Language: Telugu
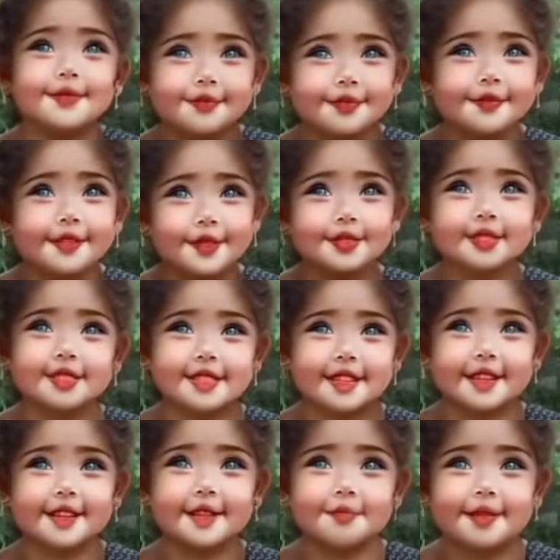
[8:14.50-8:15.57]
వీడియోస్
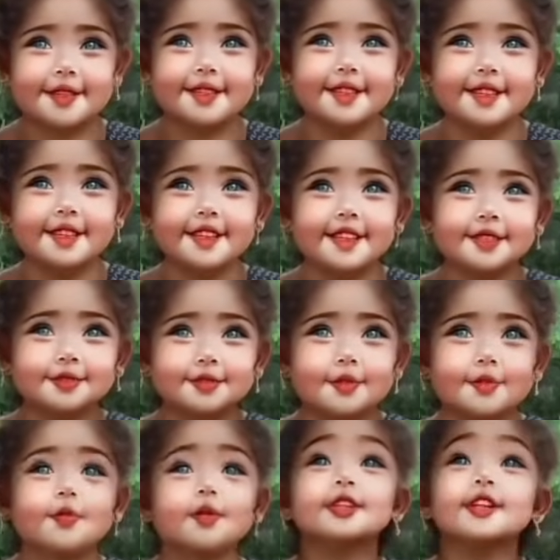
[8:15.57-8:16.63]
చేయడం అని సో
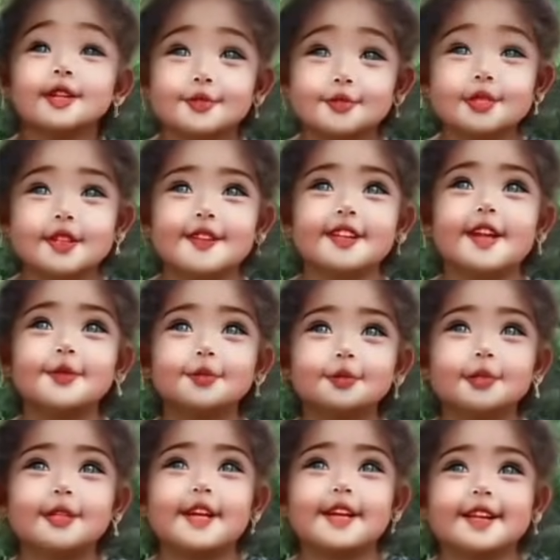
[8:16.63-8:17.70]
కొత్తగా చూసే వాళ్ళు
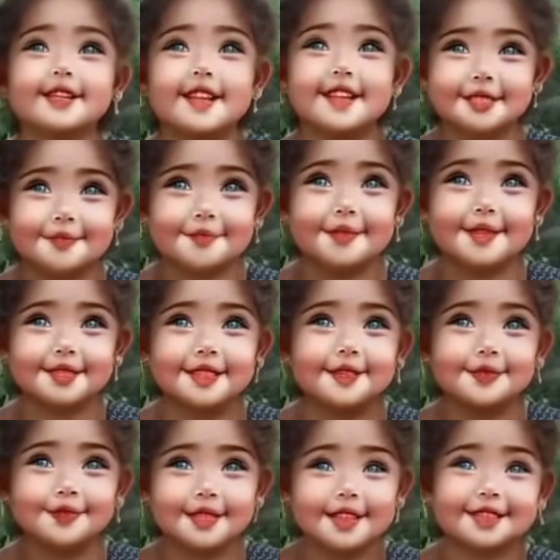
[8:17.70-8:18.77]
అడుగుతున్నారు కదా అని చెప్పేసి
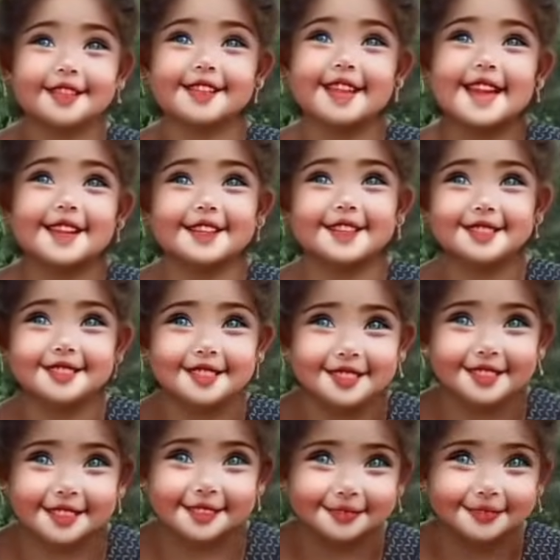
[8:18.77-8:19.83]
ఈరోజు అయితే క్లారిటీ ఇచ్చేసాను